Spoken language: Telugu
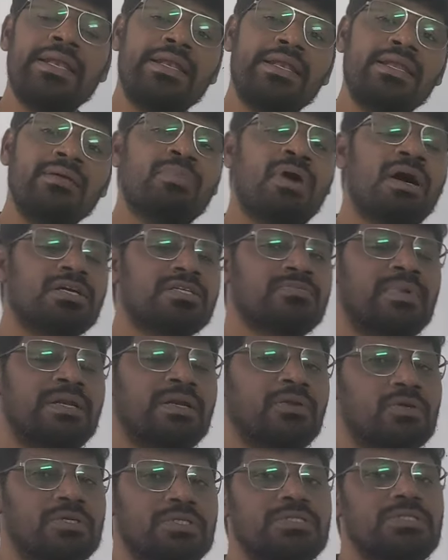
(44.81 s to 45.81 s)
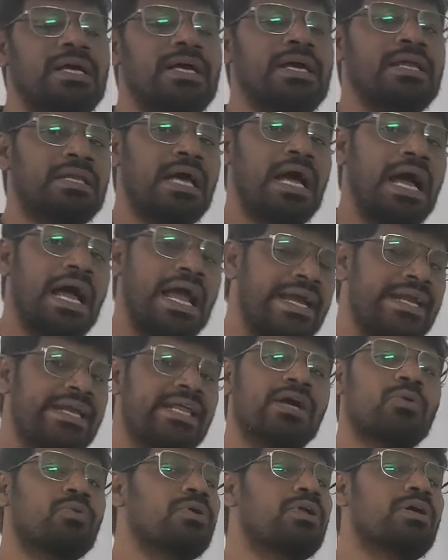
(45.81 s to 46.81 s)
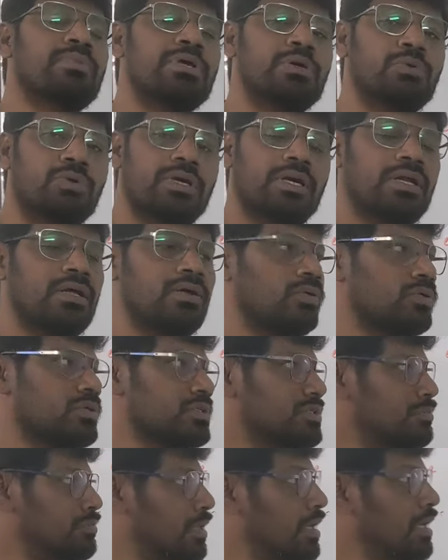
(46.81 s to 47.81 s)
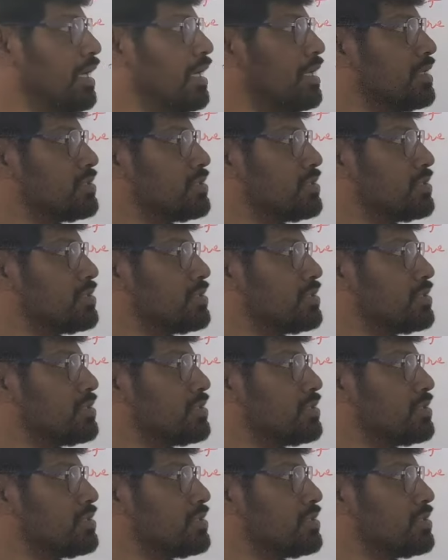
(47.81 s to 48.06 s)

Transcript: ఎన్ని మార్క్స్ మనకు వస్తాయన్న ఐడియా కూడా మీకు ఉండడం కోసం